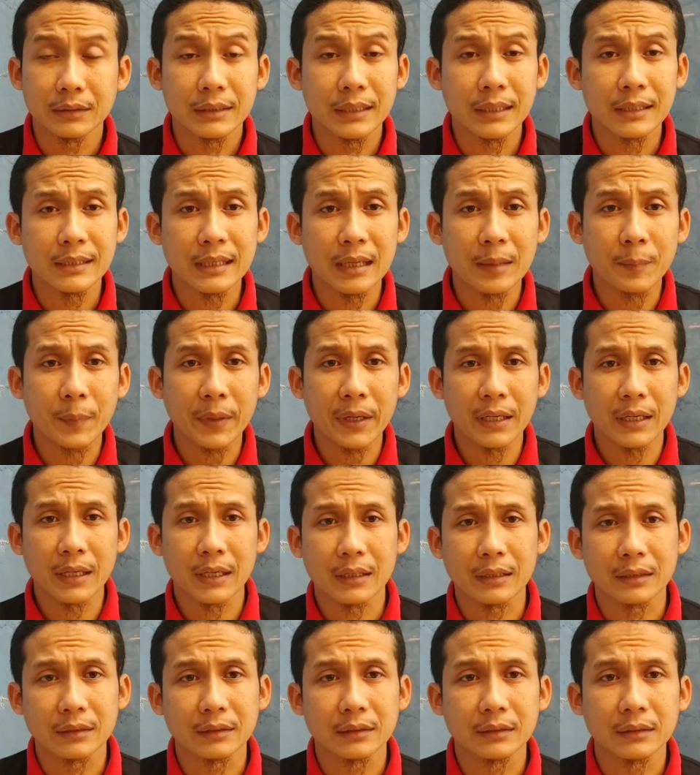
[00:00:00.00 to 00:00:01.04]
dia capek
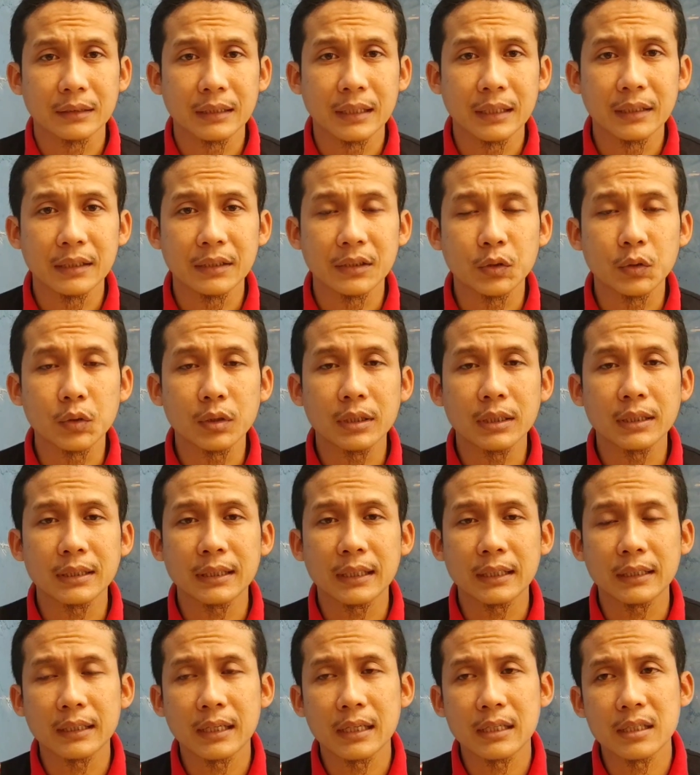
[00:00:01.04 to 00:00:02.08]
ya lah itu
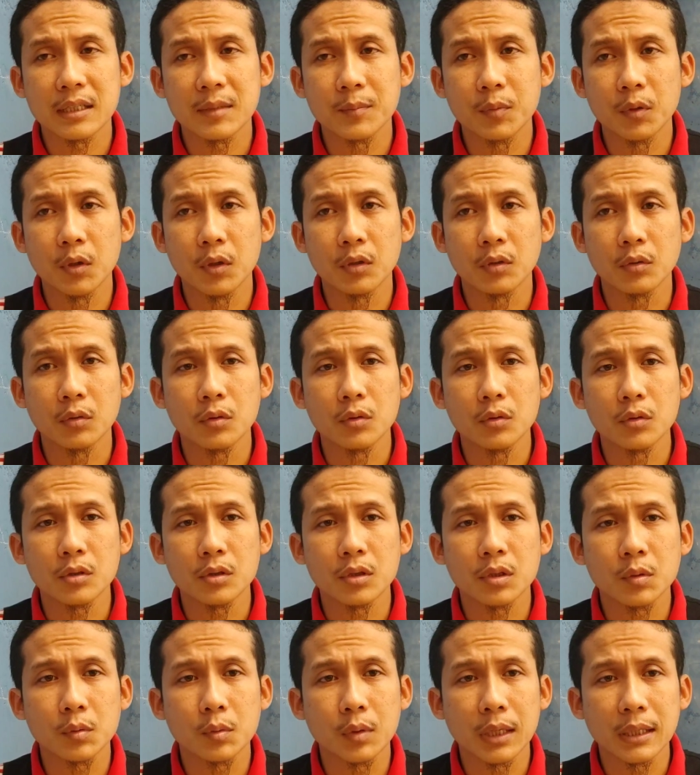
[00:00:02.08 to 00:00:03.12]
kita kasih
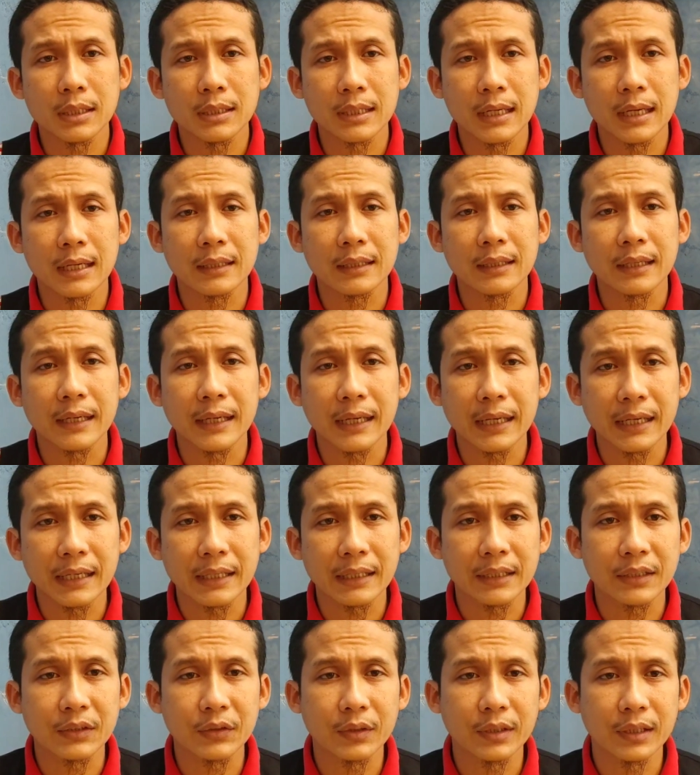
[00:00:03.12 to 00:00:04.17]
bonus dua jangkrik
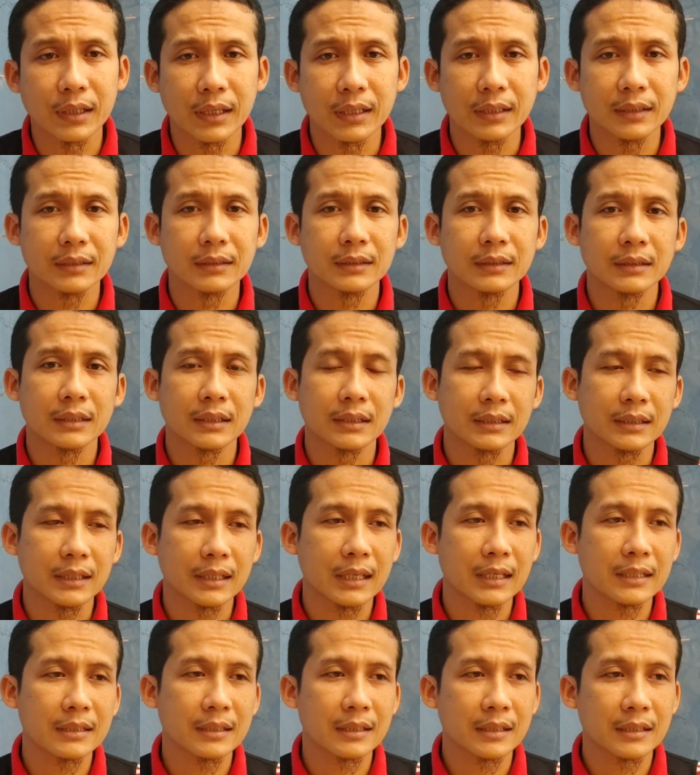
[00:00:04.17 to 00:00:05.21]
gitu ya
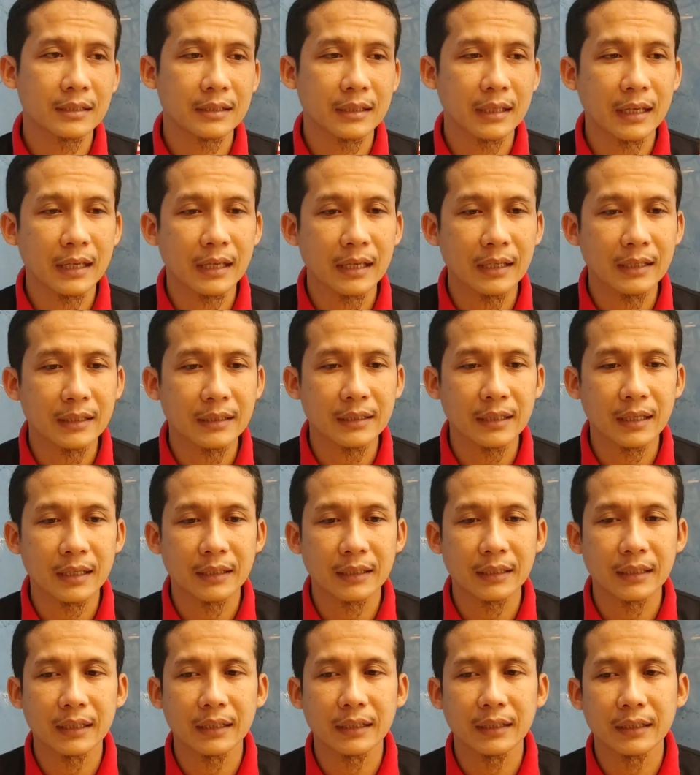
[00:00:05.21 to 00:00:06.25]
setelah selesai
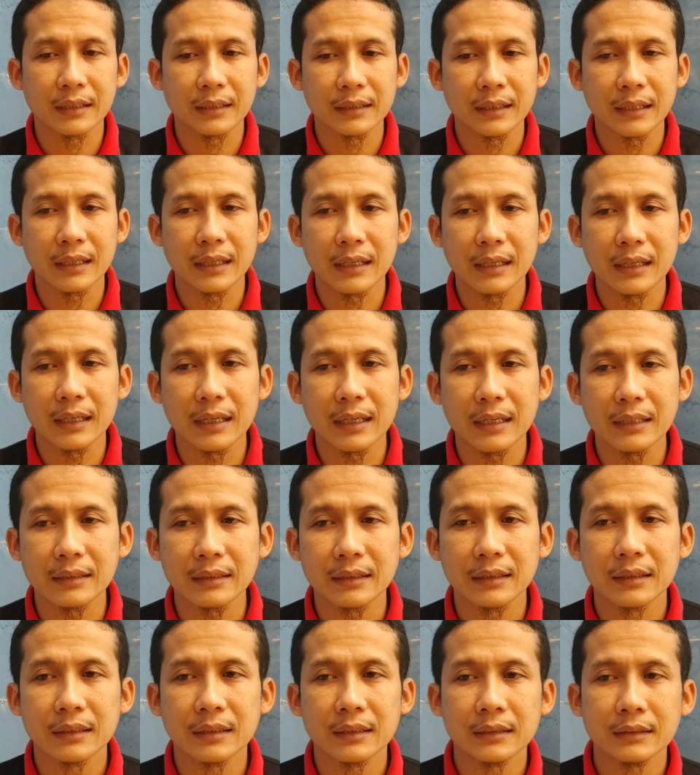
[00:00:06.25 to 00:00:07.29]

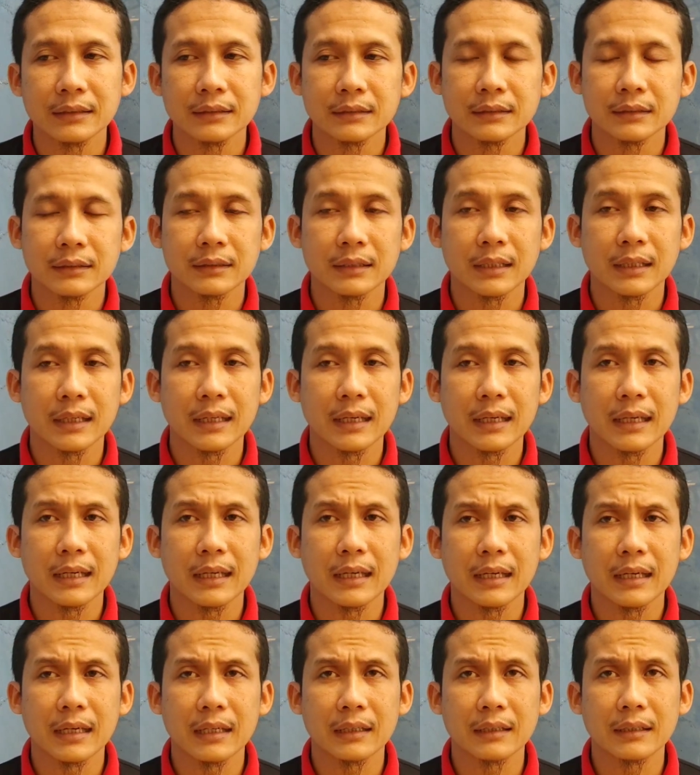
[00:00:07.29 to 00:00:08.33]
diangin-anginkan
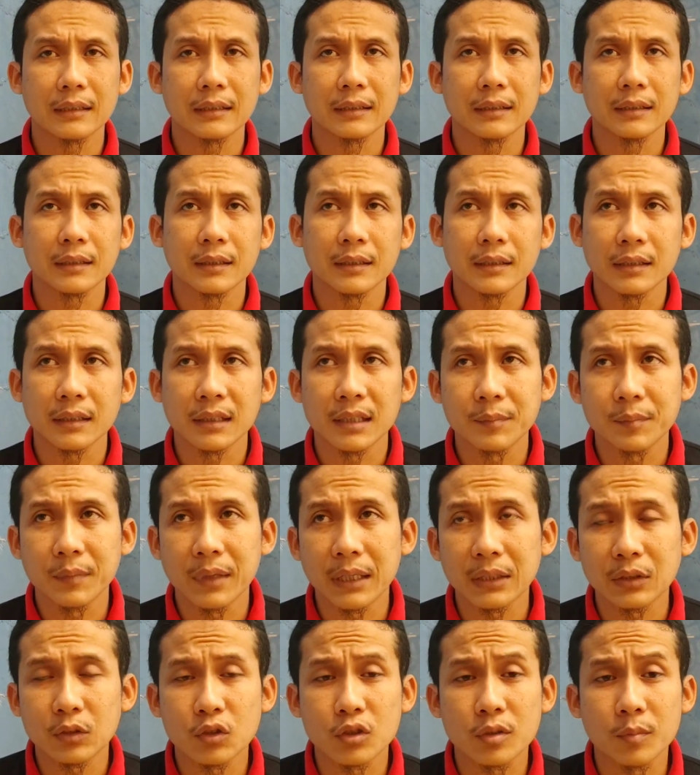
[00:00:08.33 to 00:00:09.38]
selang 5
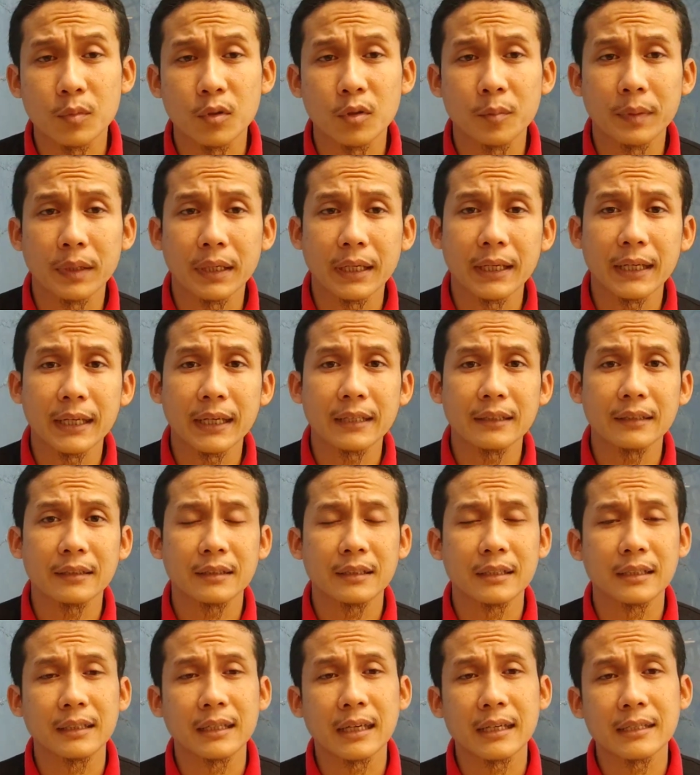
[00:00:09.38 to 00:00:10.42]
atau 10 menit
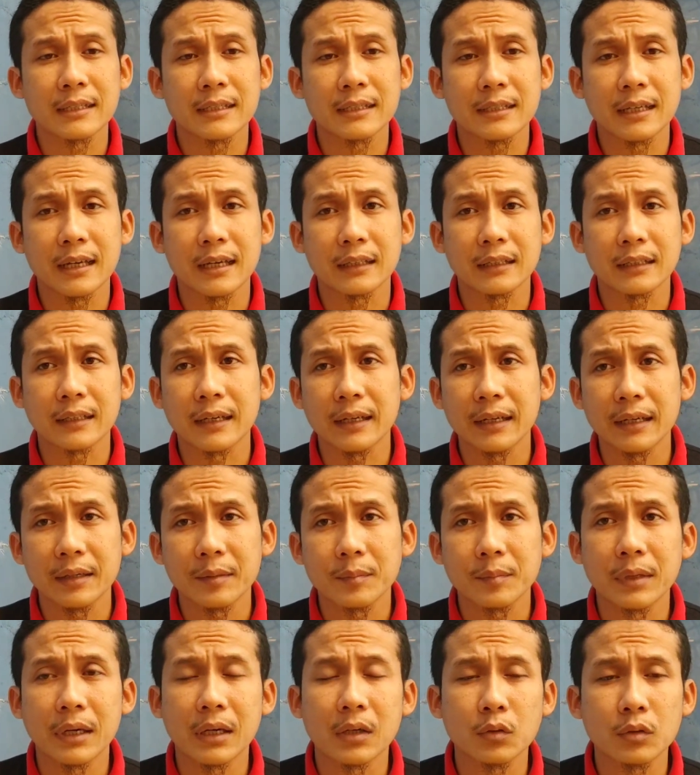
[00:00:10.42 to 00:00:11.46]
dikasih
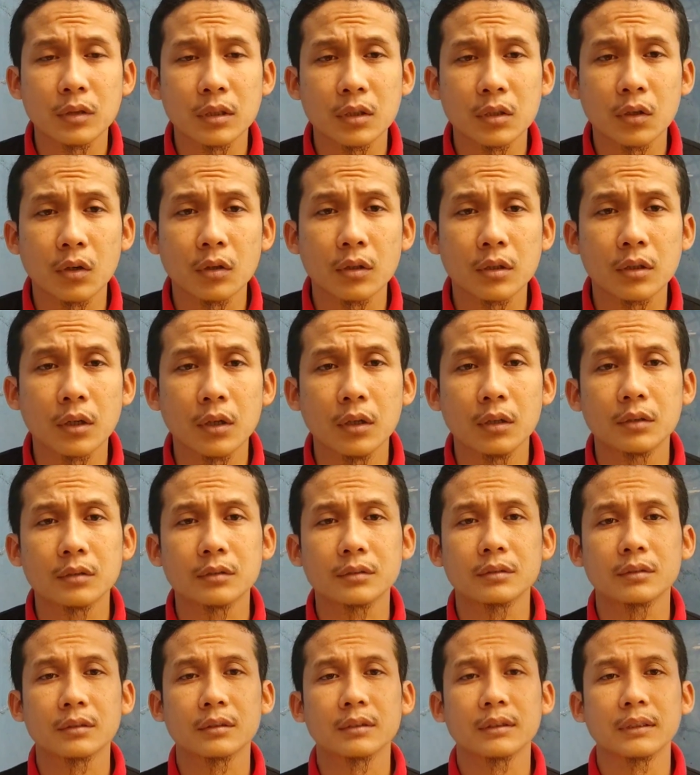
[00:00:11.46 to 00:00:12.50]
jangkrik baru
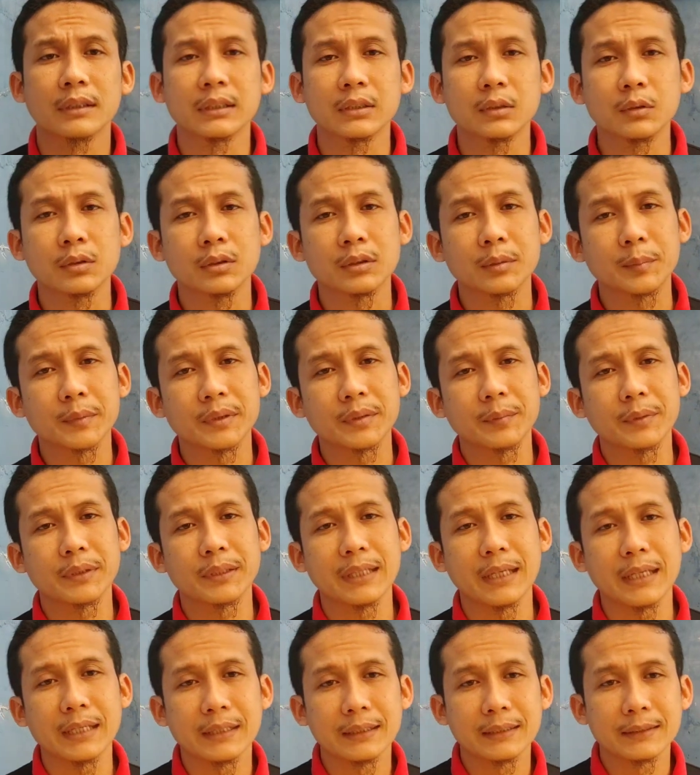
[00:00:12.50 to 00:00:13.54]
dikerodong gitu teman-teman
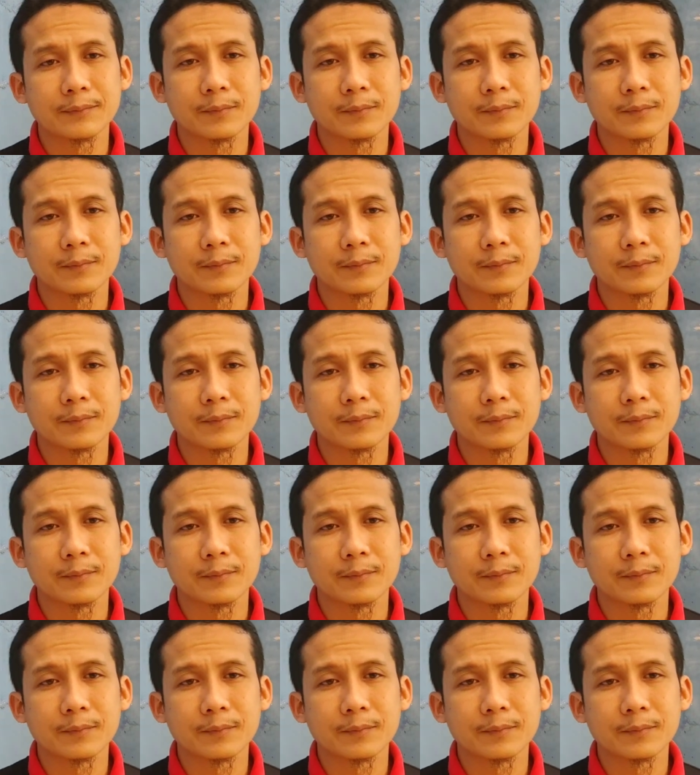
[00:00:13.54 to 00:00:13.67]
ya